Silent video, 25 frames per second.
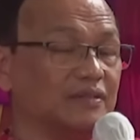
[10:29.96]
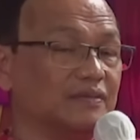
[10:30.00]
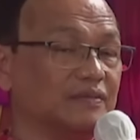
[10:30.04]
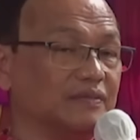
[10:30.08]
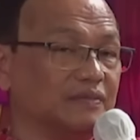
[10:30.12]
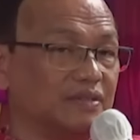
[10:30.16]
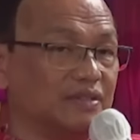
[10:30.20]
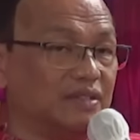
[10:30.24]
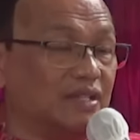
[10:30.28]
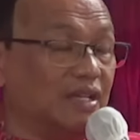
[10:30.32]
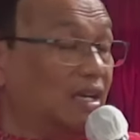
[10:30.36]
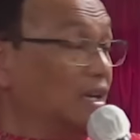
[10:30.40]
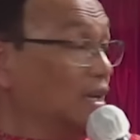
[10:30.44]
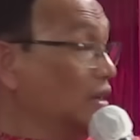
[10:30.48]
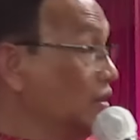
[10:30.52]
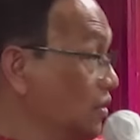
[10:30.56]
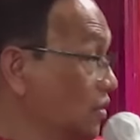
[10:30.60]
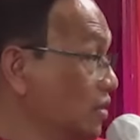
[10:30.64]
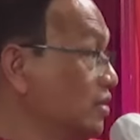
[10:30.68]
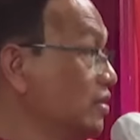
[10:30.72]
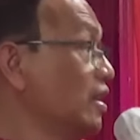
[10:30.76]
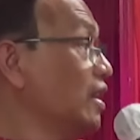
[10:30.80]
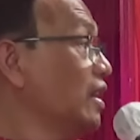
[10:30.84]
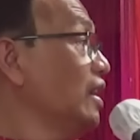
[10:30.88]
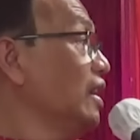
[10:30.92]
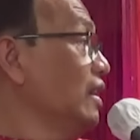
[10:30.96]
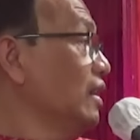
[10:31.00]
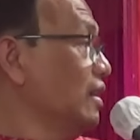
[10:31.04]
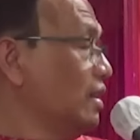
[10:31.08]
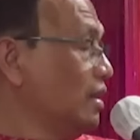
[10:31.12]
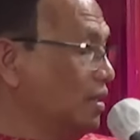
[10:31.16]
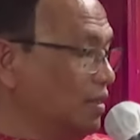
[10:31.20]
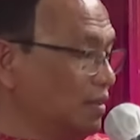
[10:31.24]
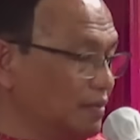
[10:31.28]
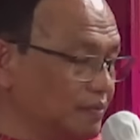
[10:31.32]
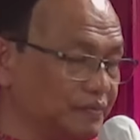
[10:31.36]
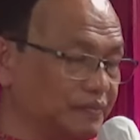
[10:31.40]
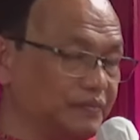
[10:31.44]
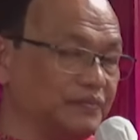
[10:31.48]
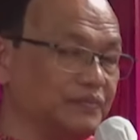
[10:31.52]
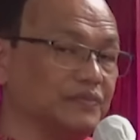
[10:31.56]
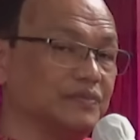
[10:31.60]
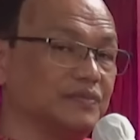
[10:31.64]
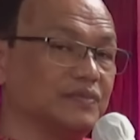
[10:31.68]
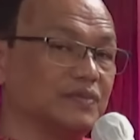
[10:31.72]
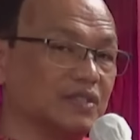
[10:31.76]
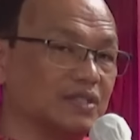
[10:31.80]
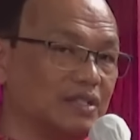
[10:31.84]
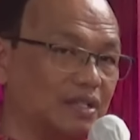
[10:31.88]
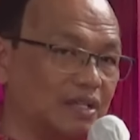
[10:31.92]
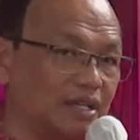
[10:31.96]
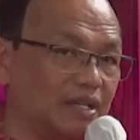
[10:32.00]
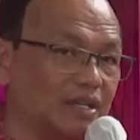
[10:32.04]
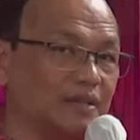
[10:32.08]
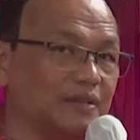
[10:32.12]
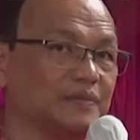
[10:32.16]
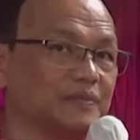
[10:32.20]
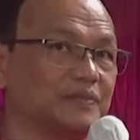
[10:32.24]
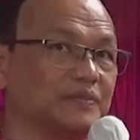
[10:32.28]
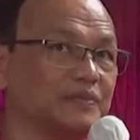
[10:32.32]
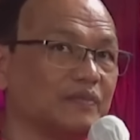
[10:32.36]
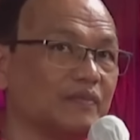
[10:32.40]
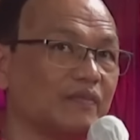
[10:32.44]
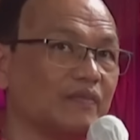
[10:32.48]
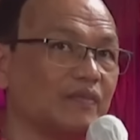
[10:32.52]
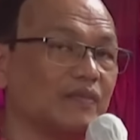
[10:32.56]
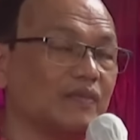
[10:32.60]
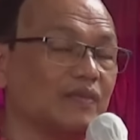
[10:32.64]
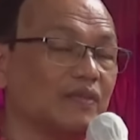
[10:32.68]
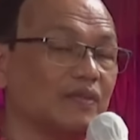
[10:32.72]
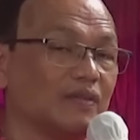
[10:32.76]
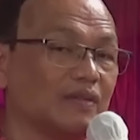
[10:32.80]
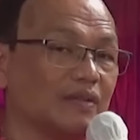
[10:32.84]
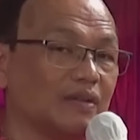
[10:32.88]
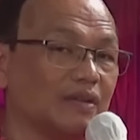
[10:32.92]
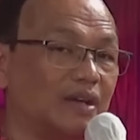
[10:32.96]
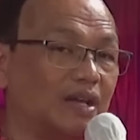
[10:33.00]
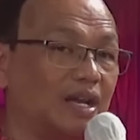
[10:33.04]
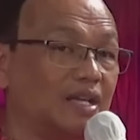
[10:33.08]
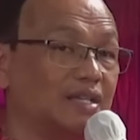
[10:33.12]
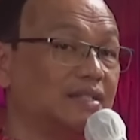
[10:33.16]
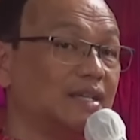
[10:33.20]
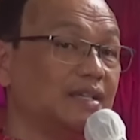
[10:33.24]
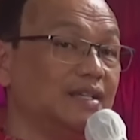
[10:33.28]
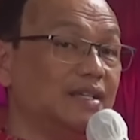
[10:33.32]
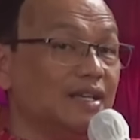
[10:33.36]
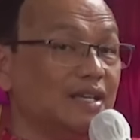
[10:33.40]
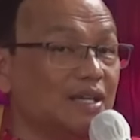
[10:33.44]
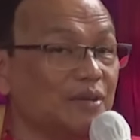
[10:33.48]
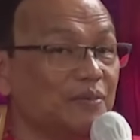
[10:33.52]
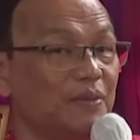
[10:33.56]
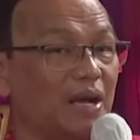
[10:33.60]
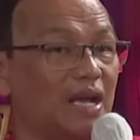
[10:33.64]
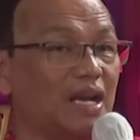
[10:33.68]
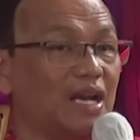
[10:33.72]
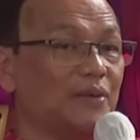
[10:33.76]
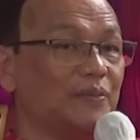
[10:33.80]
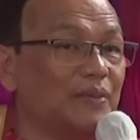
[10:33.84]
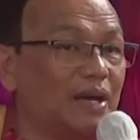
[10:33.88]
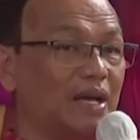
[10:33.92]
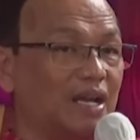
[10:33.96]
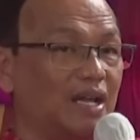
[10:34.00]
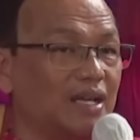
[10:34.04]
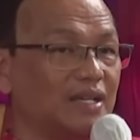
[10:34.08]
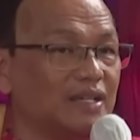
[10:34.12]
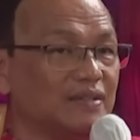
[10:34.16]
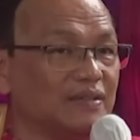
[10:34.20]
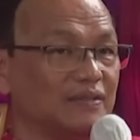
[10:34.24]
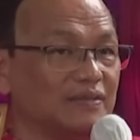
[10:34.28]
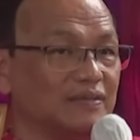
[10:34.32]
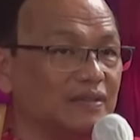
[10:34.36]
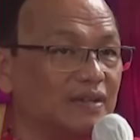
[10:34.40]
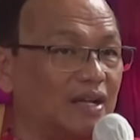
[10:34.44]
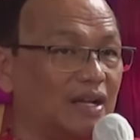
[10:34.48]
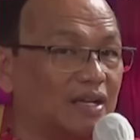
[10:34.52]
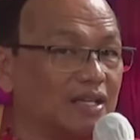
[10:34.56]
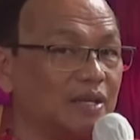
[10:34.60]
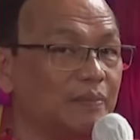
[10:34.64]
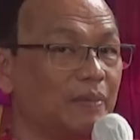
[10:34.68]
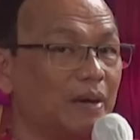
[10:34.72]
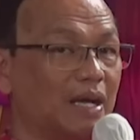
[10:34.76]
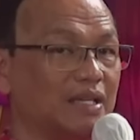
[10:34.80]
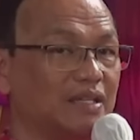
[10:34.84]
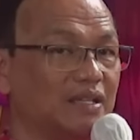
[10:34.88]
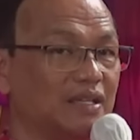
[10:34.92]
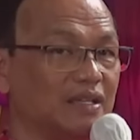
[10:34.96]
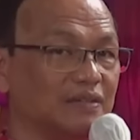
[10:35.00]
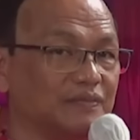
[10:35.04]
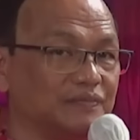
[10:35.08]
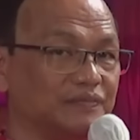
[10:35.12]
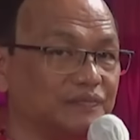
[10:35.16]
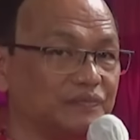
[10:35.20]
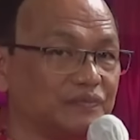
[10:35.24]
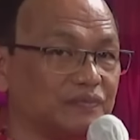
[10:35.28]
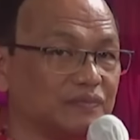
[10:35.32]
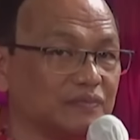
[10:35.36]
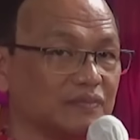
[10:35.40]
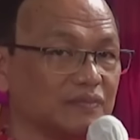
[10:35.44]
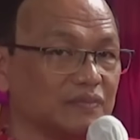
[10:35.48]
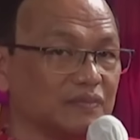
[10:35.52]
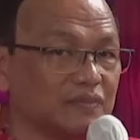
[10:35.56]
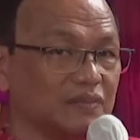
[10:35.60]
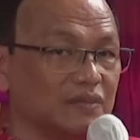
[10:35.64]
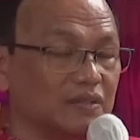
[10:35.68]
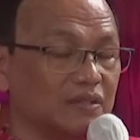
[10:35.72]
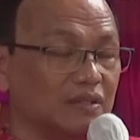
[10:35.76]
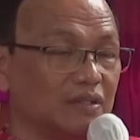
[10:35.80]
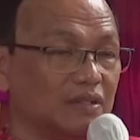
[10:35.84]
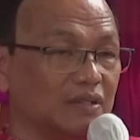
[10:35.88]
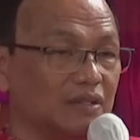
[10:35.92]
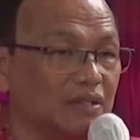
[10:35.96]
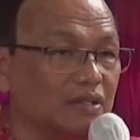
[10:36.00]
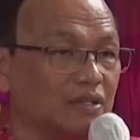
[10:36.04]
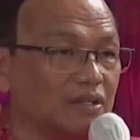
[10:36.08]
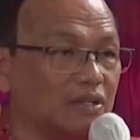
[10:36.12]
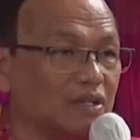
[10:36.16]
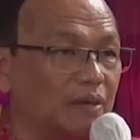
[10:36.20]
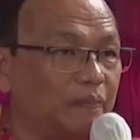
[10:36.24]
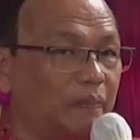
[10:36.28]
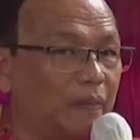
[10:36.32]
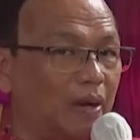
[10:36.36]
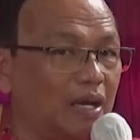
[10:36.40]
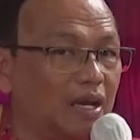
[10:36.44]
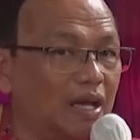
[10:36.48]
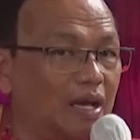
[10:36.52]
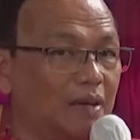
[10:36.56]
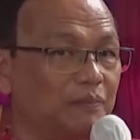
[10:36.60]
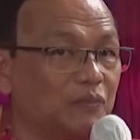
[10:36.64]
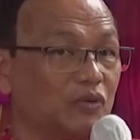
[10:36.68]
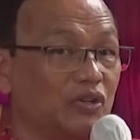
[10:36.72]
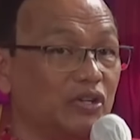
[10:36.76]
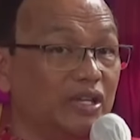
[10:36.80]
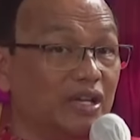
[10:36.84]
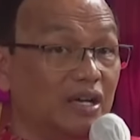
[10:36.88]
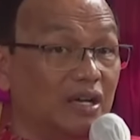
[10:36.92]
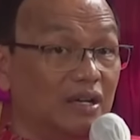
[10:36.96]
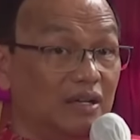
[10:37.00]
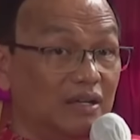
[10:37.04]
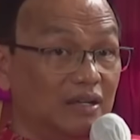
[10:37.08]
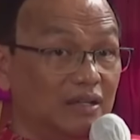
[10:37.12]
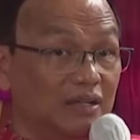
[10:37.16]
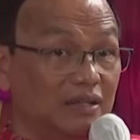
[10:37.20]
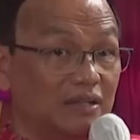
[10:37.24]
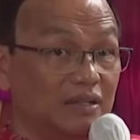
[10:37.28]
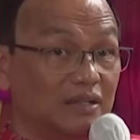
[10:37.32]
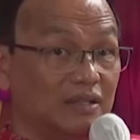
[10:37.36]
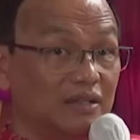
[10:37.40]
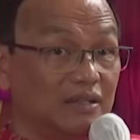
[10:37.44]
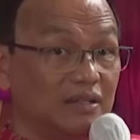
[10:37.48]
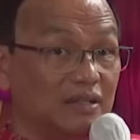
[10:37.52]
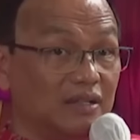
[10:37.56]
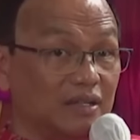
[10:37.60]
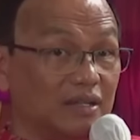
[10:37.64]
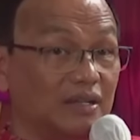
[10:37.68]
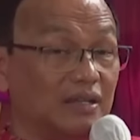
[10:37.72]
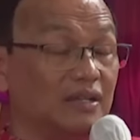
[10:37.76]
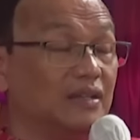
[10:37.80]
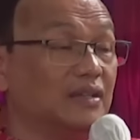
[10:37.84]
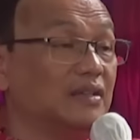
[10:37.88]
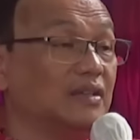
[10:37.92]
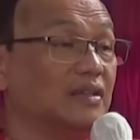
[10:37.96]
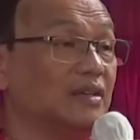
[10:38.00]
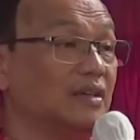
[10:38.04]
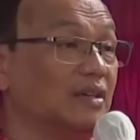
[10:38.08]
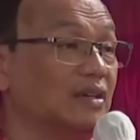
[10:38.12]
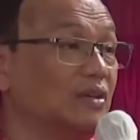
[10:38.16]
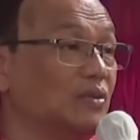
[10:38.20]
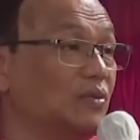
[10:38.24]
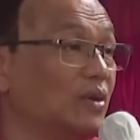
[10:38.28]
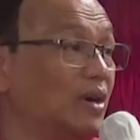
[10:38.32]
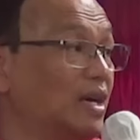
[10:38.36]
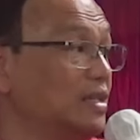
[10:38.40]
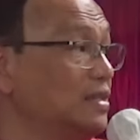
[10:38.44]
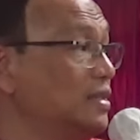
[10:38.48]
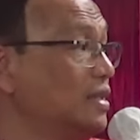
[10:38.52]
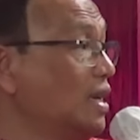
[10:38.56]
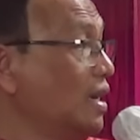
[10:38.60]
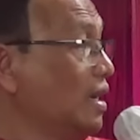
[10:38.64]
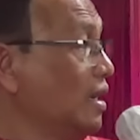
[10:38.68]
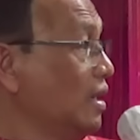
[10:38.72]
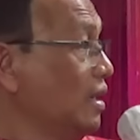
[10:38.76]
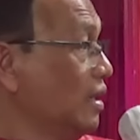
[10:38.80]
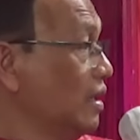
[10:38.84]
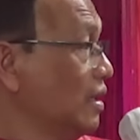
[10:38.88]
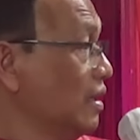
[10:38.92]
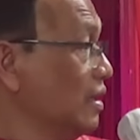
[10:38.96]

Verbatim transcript: Sering? Oh sering ya. Hmm, sering. Rasanya gimana marah itu? Akibatnya. Kepala puyeng, ya kan? Wajah